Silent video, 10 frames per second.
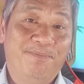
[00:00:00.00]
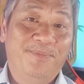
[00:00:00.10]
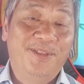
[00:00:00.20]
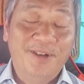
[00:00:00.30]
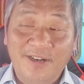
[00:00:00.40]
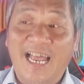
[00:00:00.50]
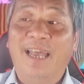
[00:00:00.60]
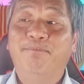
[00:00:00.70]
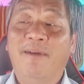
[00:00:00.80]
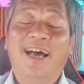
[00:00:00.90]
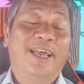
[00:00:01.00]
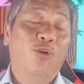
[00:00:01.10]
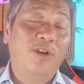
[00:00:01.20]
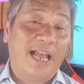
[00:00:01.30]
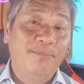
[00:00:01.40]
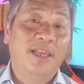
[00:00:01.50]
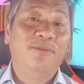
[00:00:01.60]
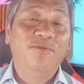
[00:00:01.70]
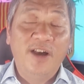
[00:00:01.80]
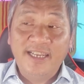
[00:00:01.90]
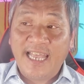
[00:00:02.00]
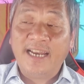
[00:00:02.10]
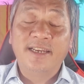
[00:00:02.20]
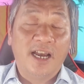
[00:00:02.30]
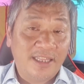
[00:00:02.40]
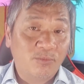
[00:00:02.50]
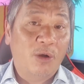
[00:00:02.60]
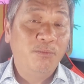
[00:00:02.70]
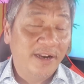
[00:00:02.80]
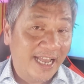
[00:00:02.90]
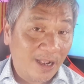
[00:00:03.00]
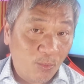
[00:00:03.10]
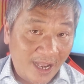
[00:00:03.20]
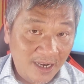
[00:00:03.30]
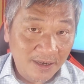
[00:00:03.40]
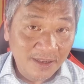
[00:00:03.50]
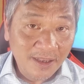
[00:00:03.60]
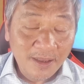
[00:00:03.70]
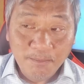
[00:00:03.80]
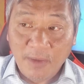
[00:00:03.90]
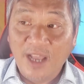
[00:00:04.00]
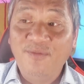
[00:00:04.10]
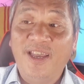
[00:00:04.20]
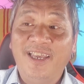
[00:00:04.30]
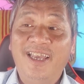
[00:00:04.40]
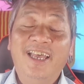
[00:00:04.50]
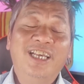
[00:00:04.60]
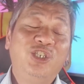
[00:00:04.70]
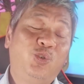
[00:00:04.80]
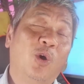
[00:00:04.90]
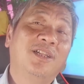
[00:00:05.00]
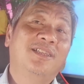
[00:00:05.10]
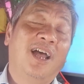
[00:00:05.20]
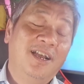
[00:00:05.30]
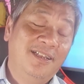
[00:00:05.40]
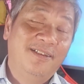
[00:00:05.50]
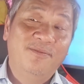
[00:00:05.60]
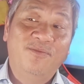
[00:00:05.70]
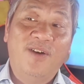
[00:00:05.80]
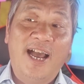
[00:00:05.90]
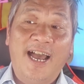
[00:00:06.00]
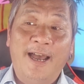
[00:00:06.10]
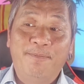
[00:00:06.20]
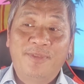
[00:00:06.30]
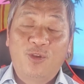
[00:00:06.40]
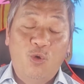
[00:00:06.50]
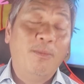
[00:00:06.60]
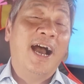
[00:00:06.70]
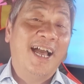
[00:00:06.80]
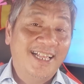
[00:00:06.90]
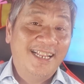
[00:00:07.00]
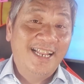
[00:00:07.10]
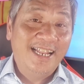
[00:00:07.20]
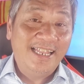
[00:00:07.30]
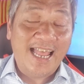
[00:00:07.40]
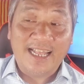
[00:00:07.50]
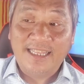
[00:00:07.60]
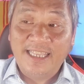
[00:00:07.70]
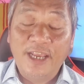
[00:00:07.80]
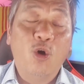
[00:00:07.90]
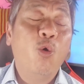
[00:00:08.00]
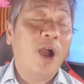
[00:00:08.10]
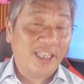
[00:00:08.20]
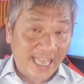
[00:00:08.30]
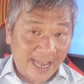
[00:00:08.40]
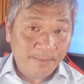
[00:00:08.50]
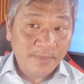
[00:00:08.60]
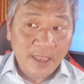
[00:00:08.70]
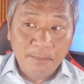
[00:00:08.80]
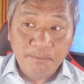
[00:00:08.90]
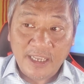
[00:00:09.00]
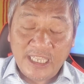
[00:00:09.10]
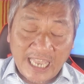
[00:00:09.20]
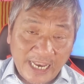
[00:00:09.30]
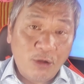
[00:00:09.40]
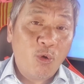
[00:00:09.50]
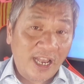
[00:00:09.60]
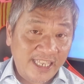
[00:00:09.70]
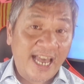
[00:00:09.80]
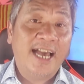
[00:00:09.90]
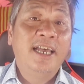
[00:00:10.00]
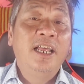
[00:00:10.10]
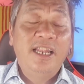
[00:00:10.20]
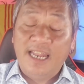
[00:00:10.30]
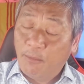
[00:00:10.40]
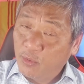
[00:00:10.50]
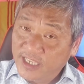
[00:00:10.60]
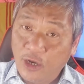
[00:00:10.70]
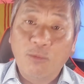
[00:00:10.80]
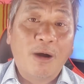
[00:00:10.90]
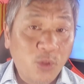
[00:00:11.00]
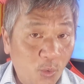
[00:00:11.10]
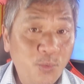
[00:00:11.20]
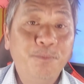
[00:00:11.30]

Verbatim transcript: Ngược lại, bà lại có cảm tình với các đời tổng thống bên Đảng Cộng Hòa hơn. Bởi vì xuất thân và của bà là chế độ hoàng gia. Mà chế độ hoàng gia là một chế độ bảo thủ.